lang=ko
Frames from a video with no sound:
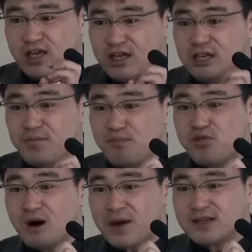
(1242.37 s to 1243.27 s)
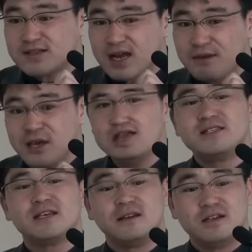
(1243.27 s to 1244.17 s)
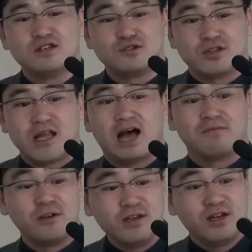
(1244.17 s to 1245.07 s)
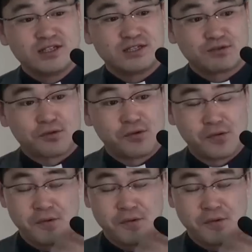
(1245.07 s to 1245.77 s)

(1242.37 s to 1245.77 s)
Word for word: 이름에 부합하는 사람이 이 책을 읽을 수 있다. 뭐 이런 식으로.